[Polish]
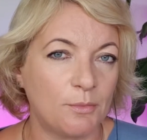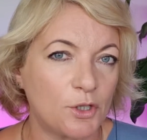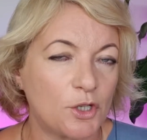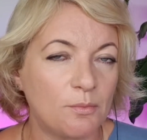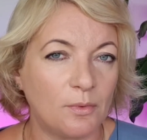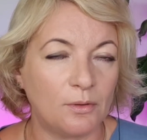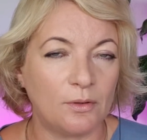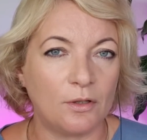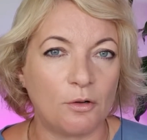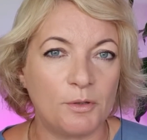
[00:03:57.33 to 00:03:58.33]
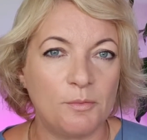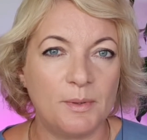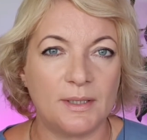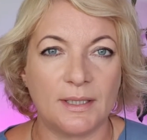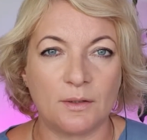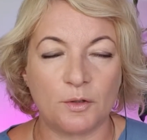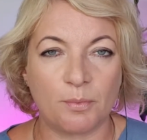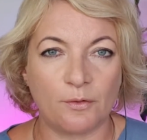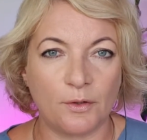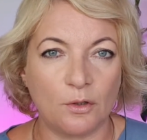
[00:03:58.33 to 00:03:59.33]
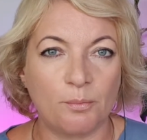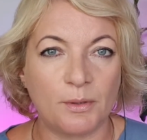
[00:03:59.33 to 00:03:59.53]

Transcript: możesz robić biznesu z profilu